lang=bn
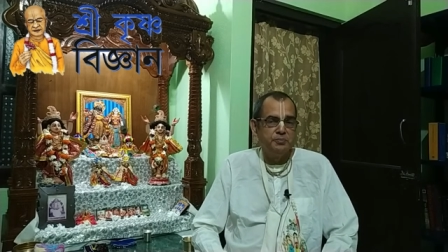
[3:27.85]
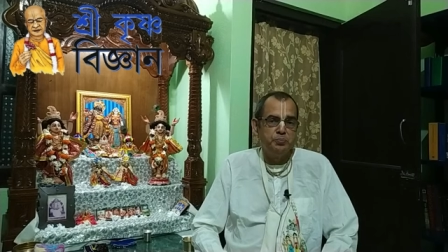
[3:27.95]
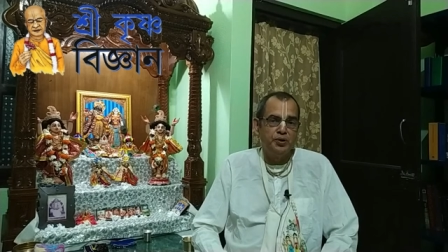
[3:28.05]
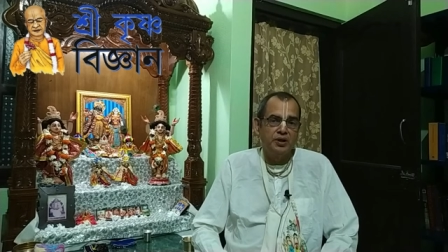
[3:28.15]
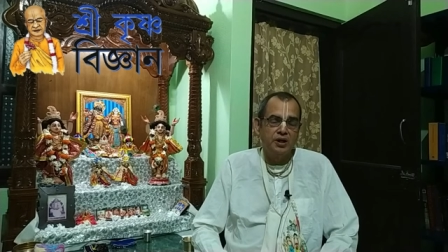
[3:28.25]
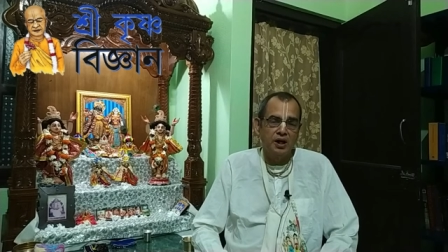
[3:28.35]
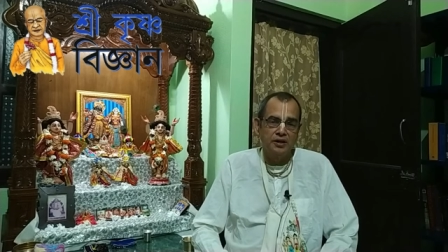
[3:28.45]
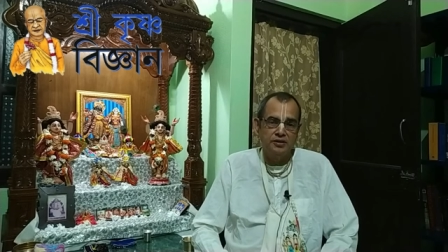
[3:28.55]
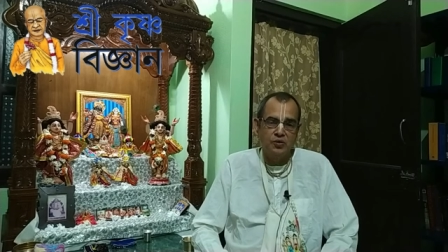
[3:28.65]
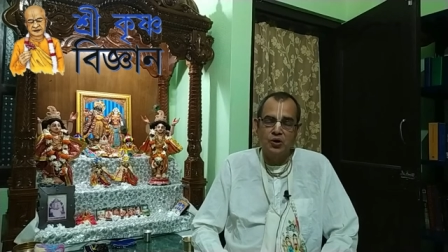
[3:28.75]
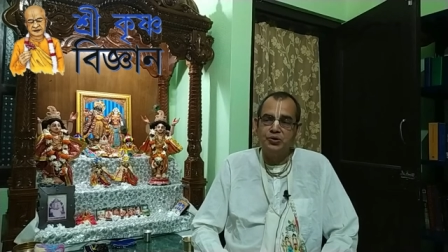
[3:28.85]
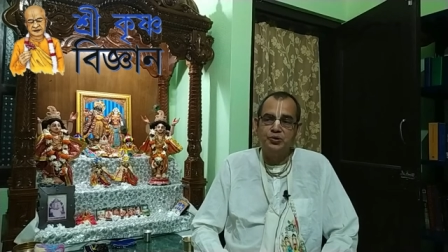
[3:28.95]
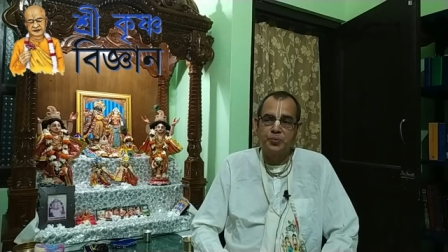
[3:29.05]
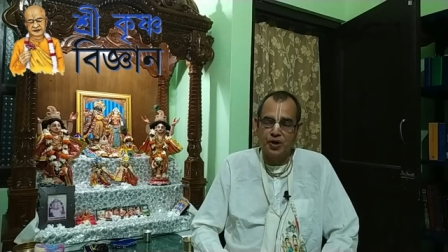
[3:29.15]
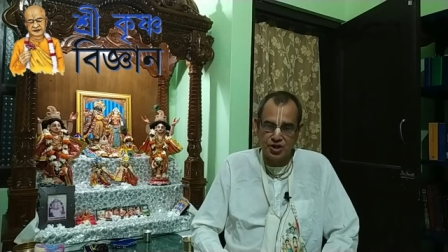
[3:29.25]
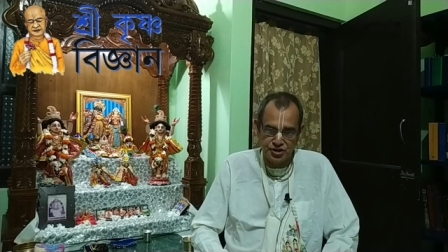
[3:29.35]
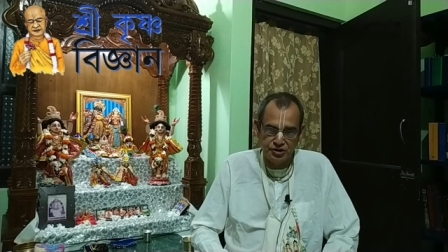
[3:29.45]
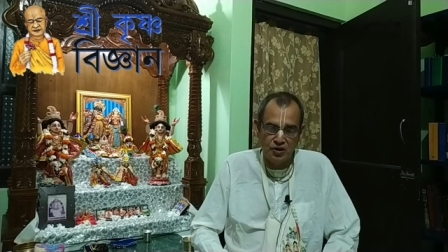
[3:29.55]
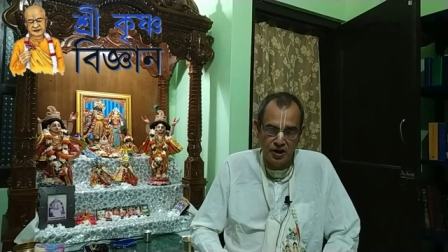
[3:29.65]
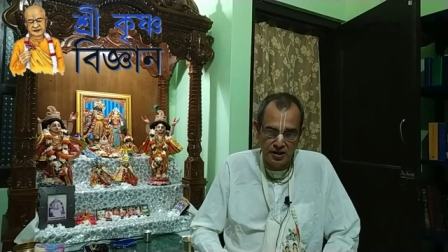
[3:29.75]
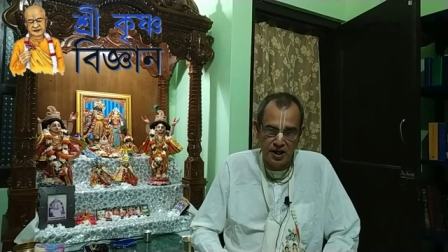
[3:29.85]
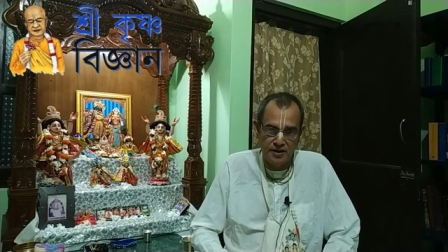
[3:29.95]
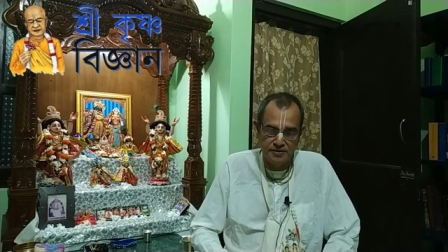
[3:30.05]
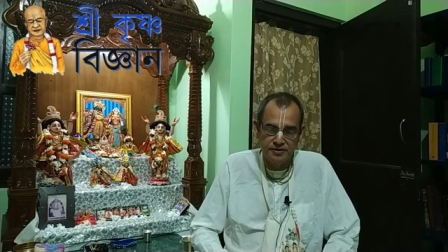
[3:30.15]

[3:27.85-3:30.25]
দিব্যজ্ঞান কখনো প্রকাশিত হয় না